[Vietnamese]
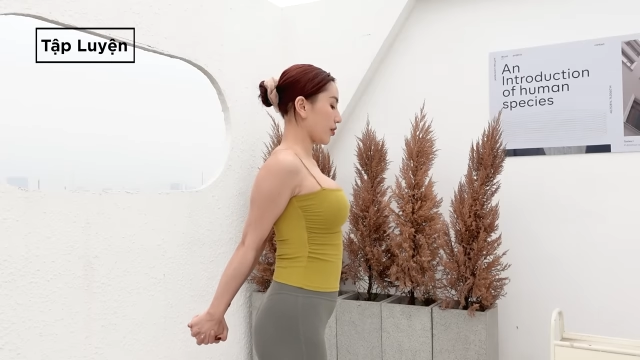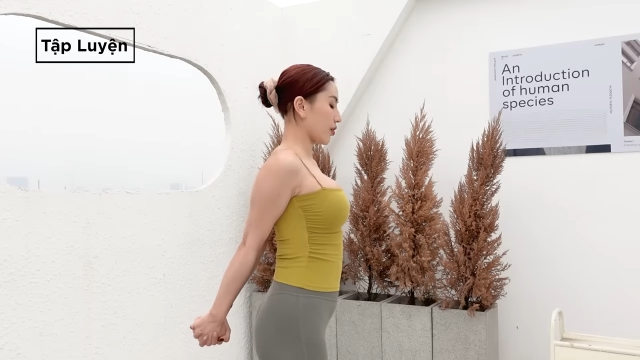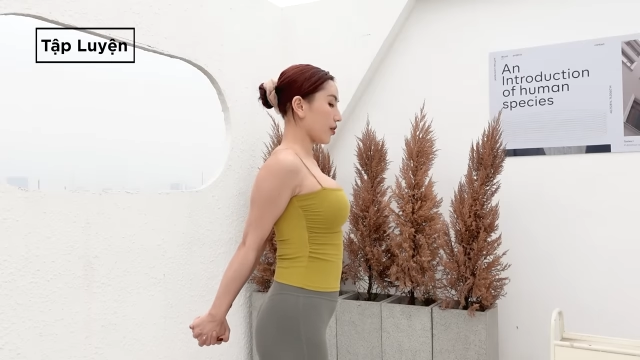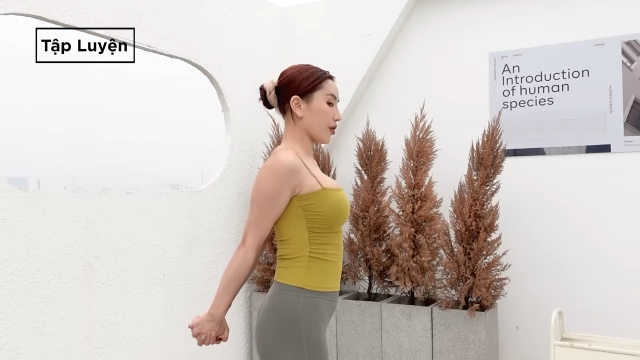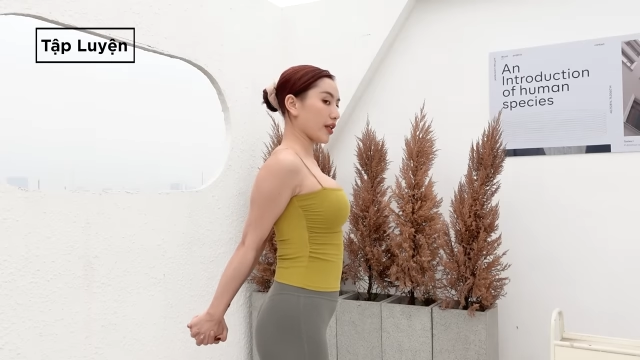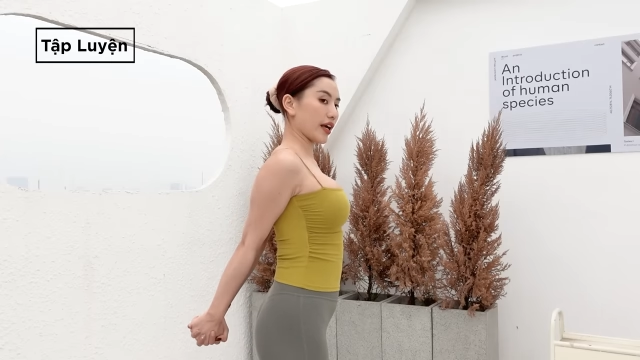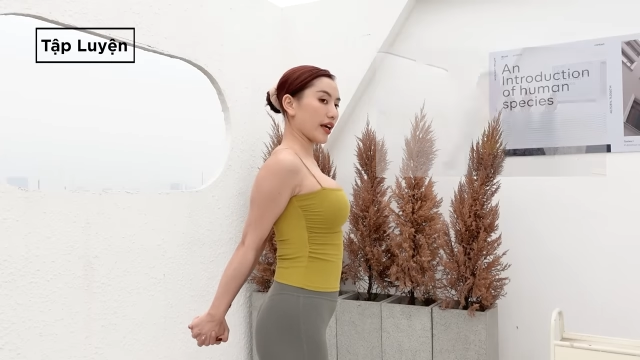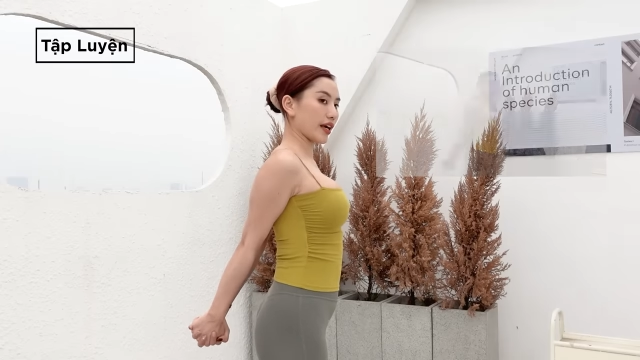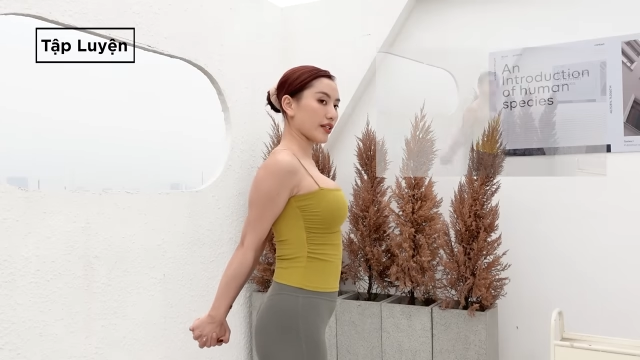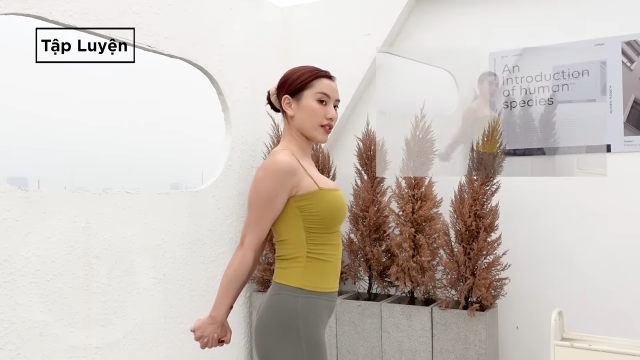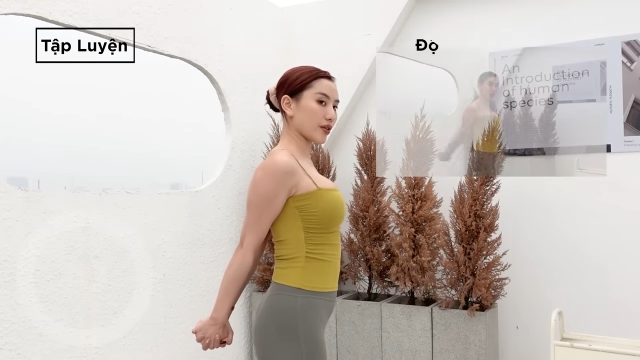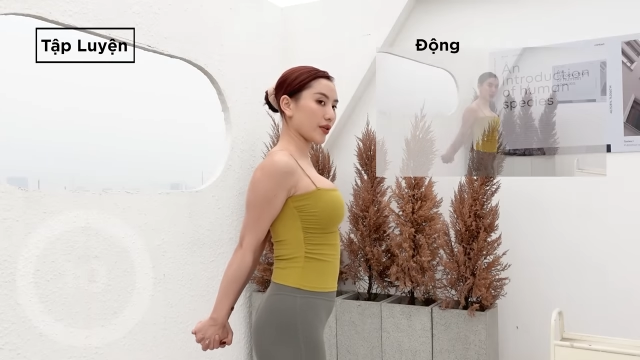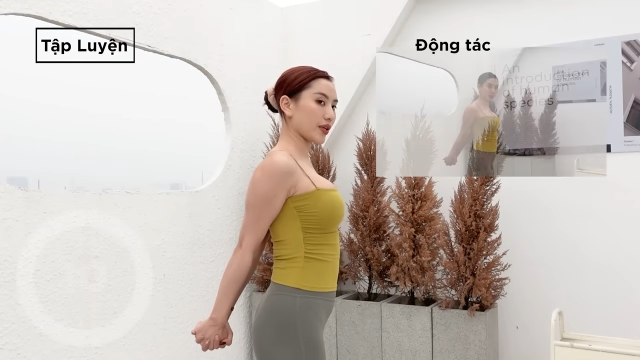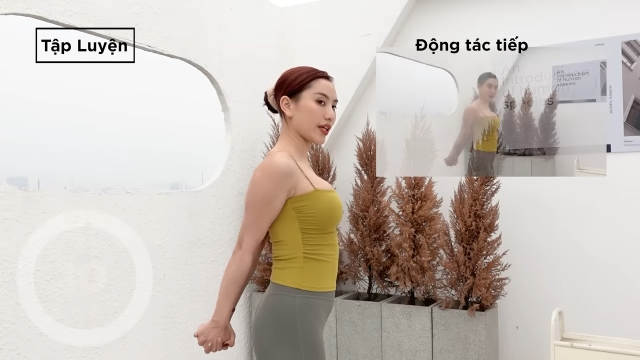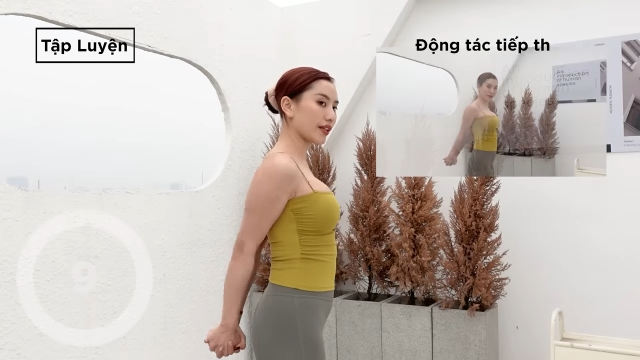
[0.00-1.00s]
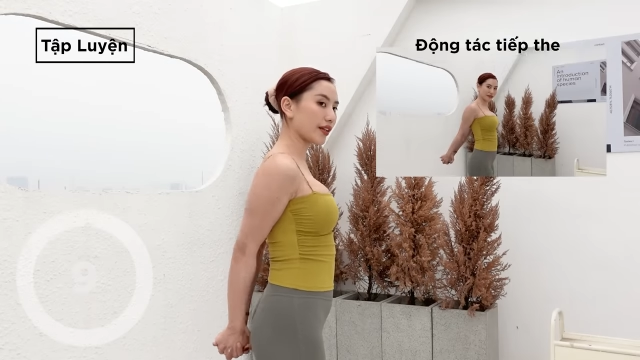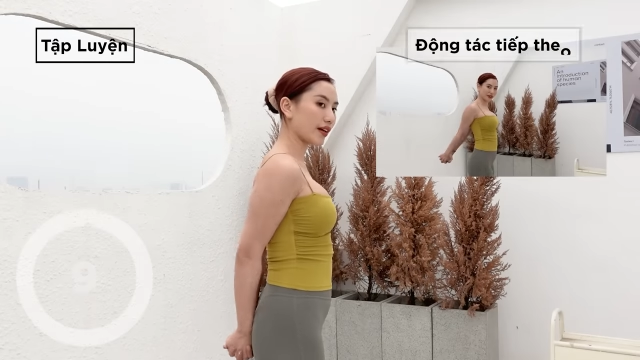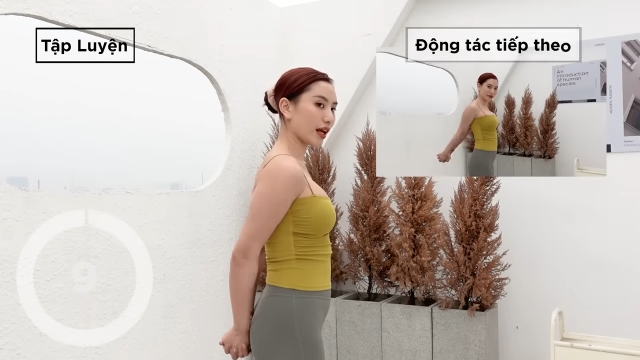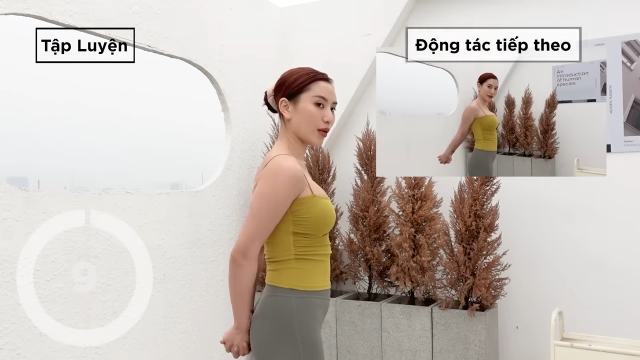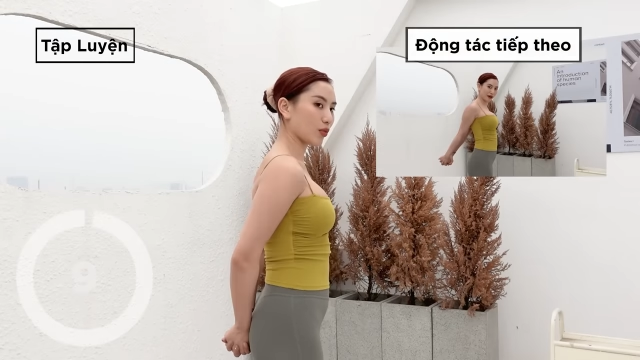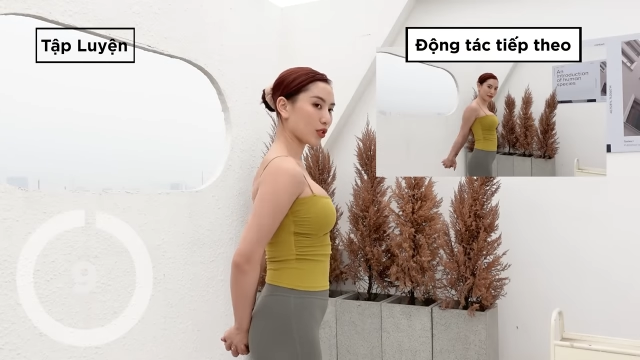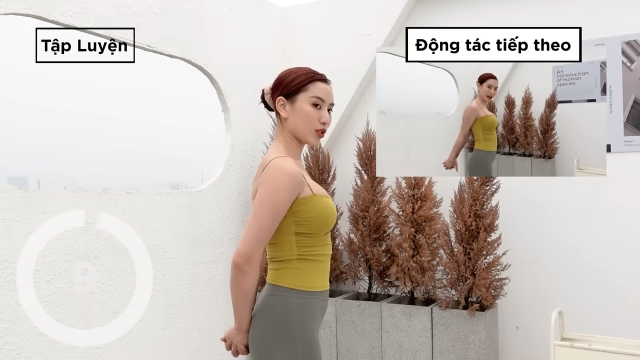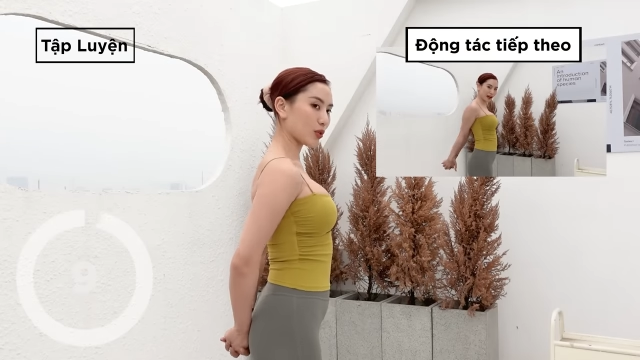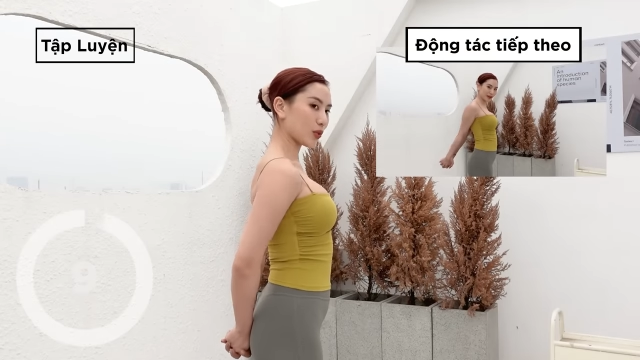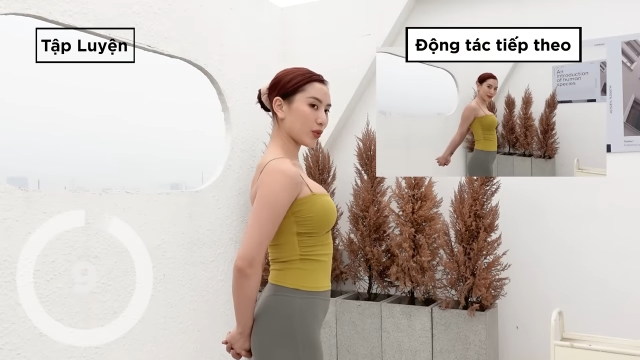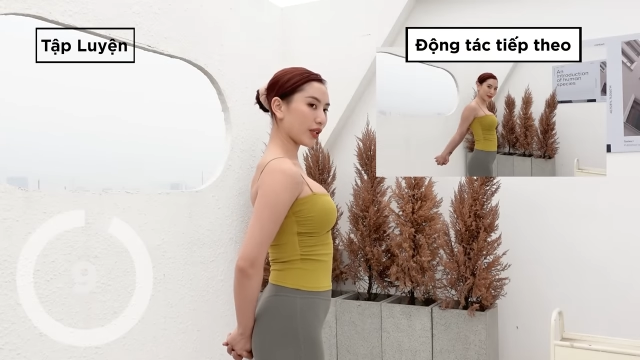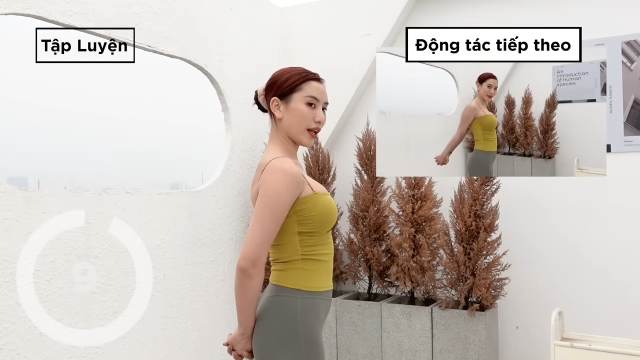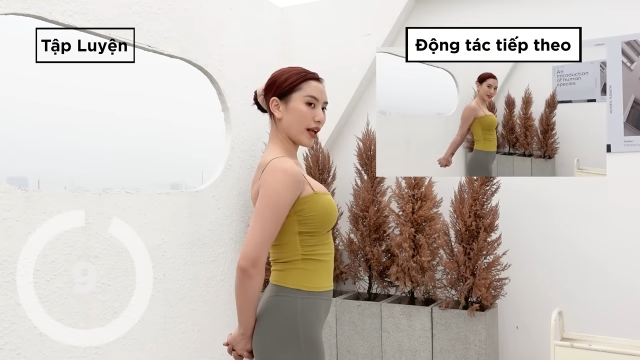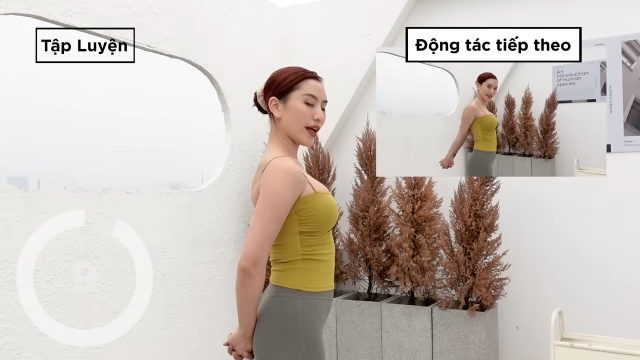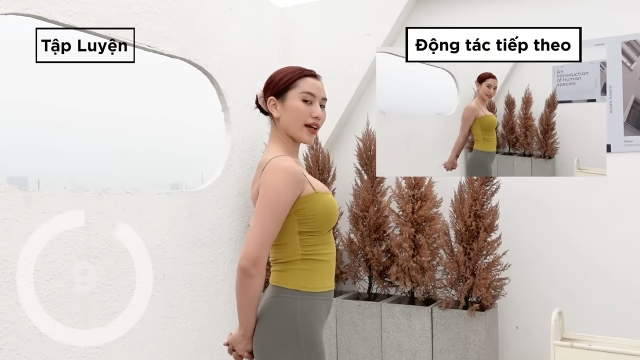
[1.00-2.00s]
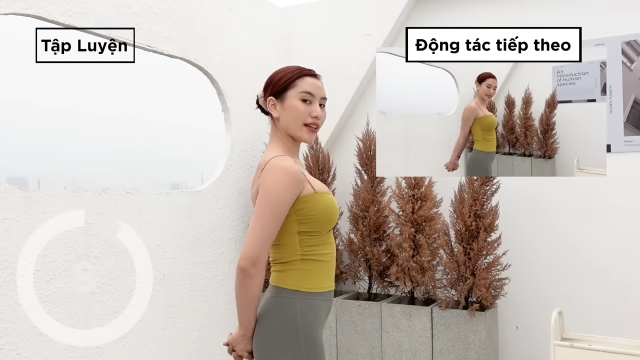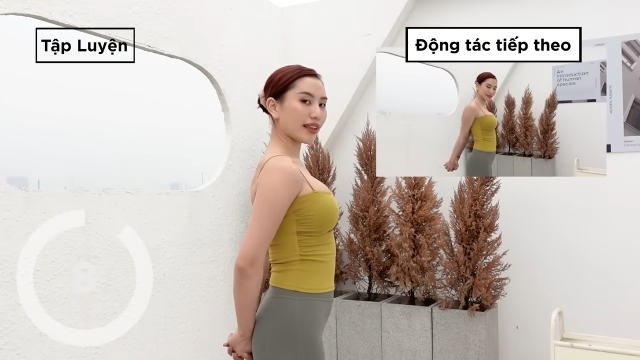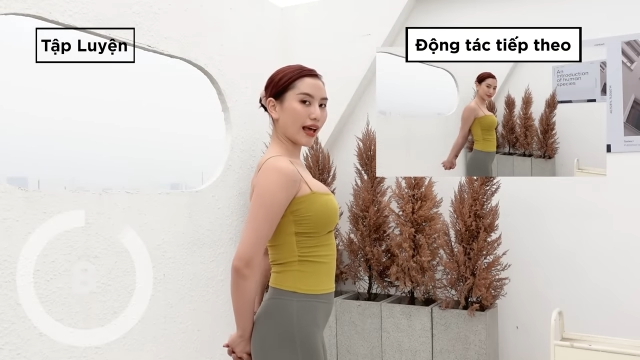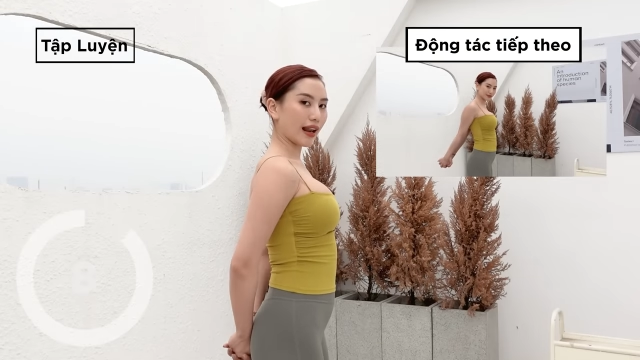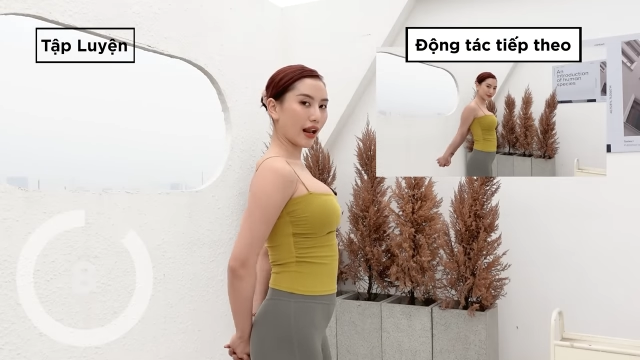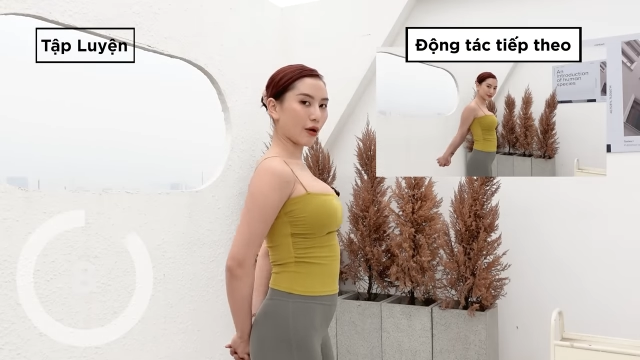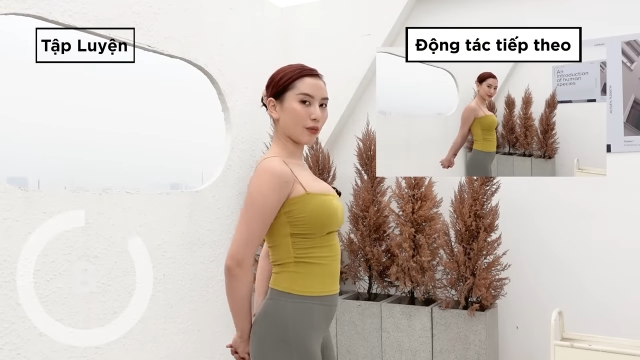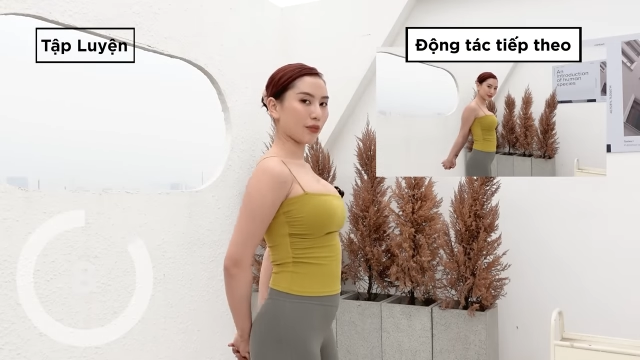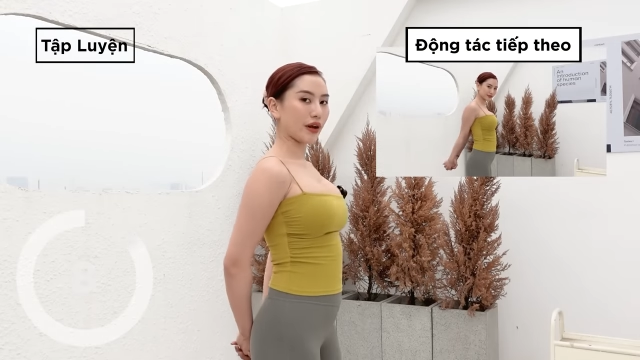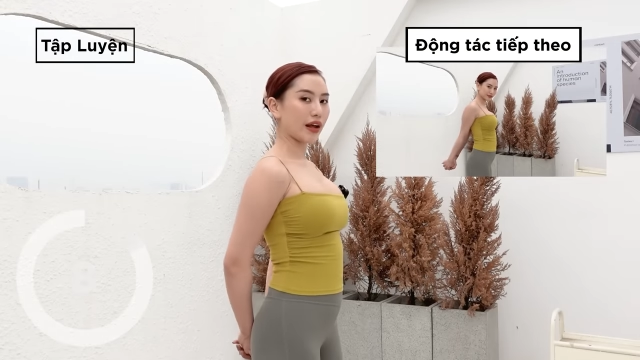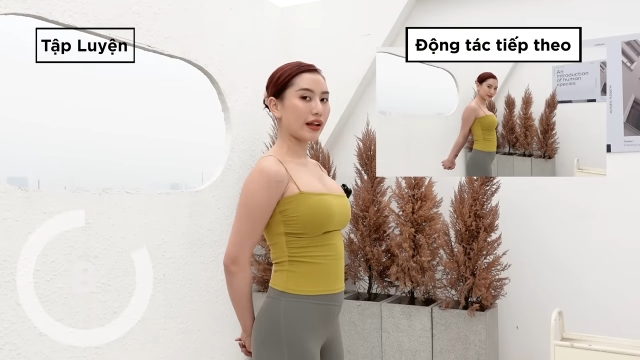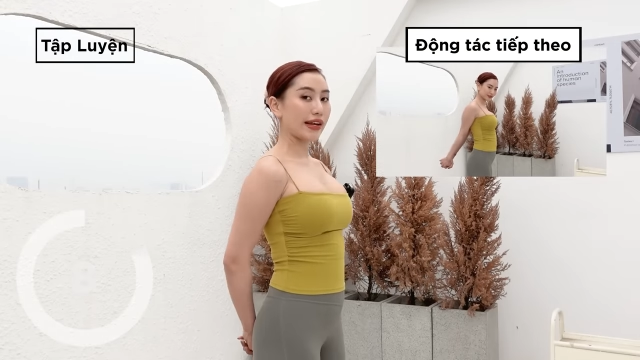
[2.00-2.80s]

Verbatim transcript: Ok, rồi hít thở lại một chút, thả lỏng.